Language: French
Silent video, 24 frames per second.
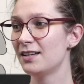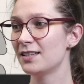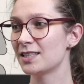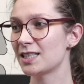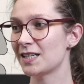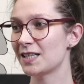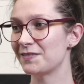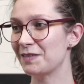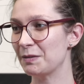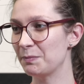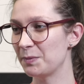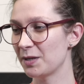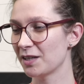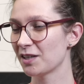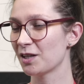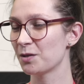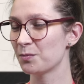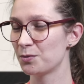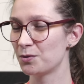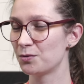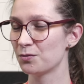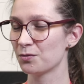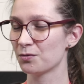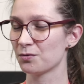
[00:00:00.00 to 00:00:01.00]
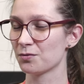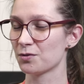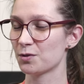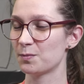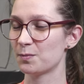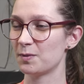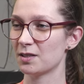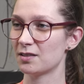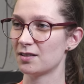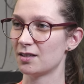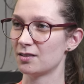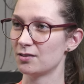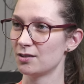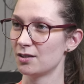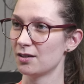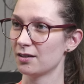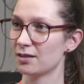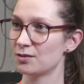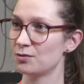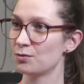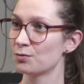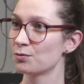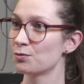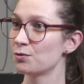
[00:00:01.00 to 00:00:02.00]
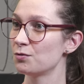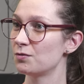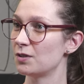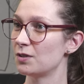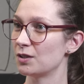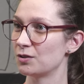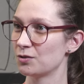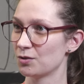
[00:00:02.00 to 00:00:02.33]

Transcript: Ça va perdre un peu ton spectateur et donc tu vas